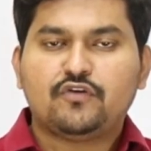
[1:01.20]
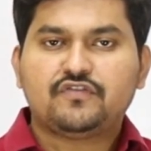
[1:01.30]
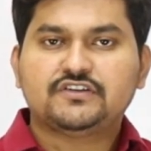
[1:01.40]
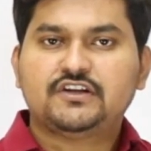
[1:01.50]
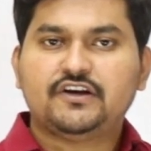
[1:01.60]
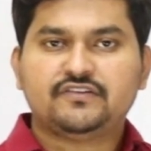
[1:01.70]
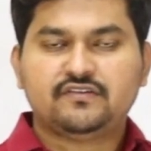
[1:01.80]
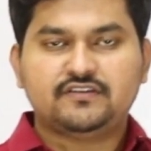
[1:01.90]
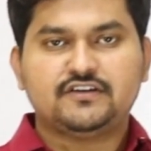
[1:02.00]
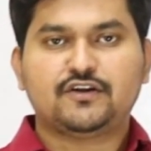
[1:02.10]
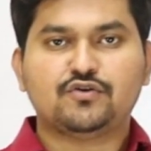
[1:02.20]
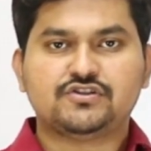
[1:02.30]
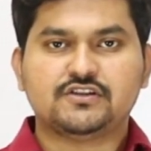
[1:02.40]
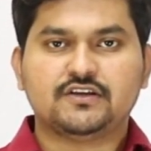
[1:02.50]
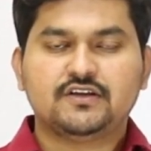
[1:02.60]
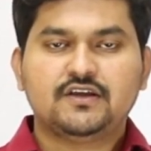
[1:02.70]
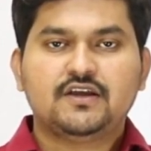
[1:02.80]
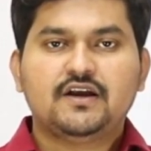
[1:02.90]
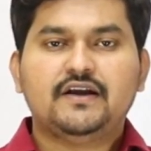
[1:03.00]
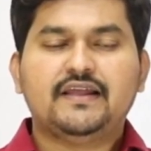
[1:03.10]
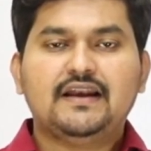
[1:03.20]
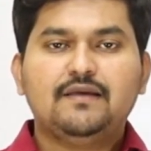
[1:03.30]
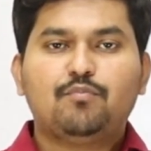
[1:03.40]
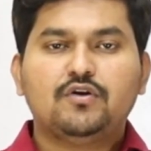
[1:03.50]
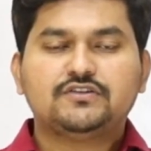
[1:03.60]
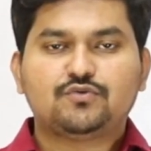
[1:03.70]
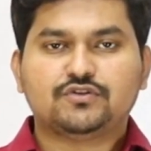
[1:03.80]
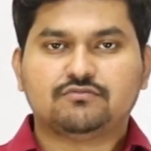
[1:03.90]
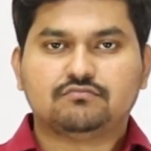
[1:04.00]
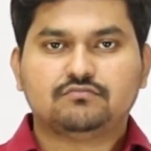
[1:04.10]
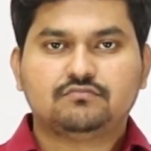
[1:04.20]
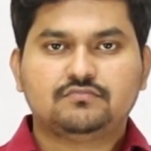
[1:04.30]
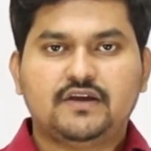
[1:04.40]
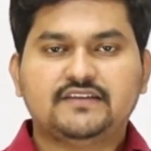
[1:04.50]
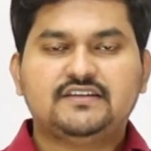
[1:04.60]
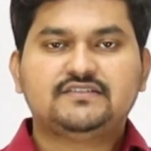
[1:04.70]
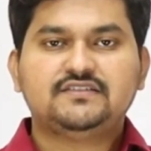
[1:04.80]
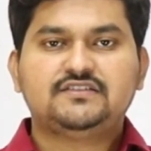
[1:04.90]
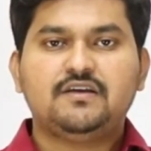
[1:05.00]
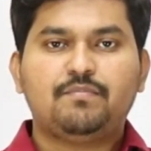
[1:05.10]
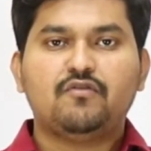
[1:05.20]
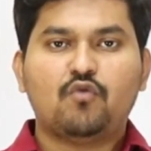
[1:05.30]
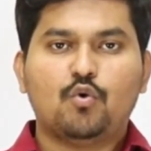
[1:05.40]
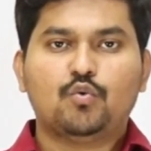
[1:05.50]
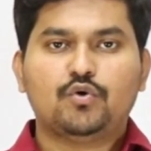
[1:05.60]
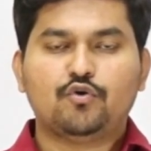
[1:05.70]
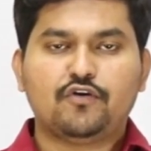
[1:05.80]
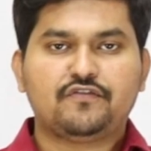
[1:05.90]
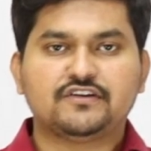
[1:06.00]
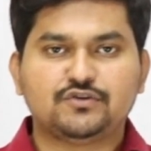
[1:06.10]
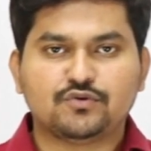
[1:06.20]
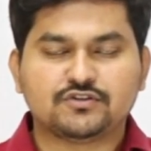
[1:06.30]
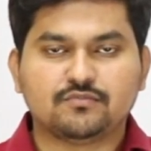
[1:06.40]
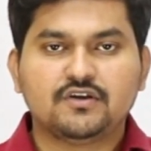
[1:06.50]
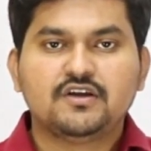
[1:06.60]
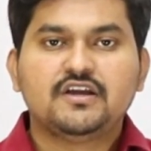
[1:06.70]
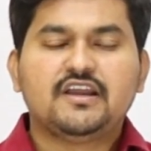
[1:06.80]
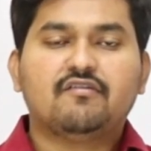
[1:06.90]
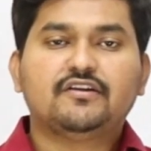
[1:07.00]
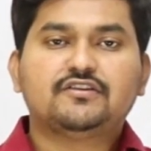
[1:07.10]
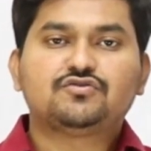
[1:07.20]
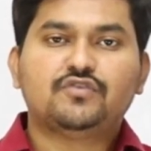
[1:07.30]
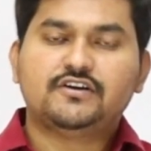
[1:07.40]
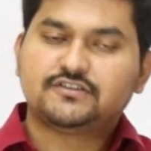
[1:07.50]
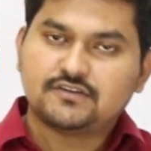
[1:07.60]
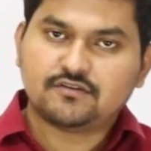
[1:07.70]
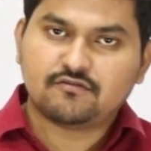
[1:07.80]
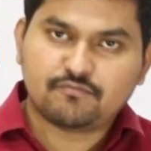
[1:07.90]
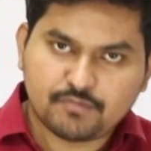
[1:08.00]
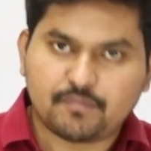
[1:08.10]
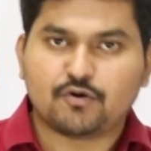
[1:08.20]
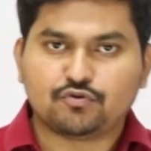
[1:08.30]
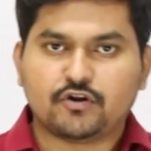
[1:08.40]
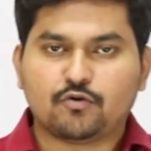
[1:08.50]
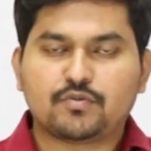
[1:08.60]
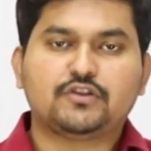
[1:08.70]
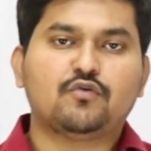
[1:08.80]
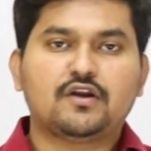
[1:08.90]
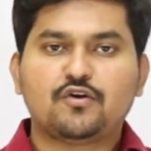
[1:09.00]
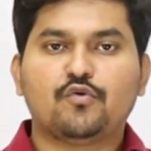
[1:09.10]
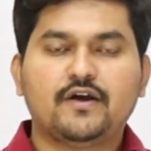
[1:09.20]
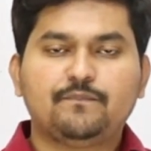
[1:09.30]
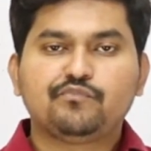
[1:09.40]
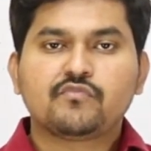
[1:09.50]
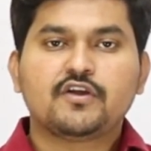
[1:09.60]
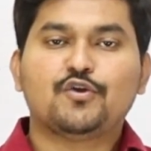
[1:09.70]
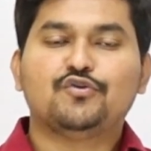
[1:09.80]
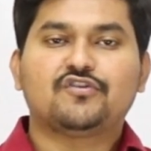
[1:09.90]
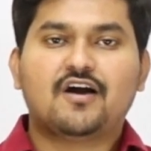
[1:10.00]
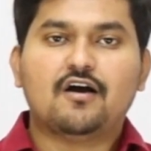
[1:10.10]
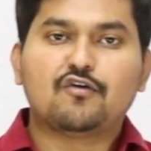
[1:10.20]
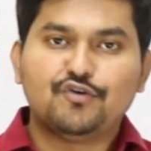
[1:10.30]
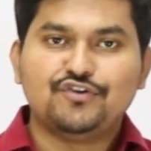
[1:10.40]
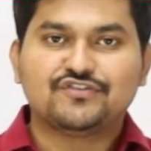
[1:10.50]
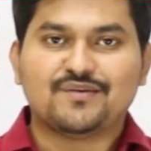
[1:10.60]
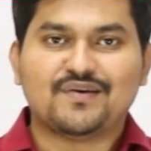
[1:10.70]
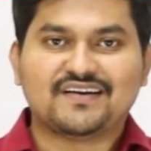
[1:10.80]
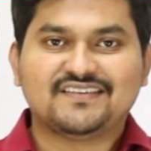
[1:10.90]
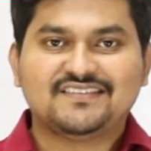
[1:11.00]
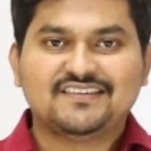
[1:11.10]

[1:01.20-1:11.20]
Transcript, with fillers: నోటిఫికేషన్ రీసెంట్గా వచ్చింది ఢిల్లీ పోలీస్ కోసం ఎస్ఎస్సి సిపిఓ నోటిఫికేషన్ కోసం ఎవరైతే స్టూడెంట్స్ ప్రిపేర్ అవుతున్నారో ప్రతి ఒక్కరికి కూడా ఈరోజు ఒక గుడ్ న్యూస్ అనమాట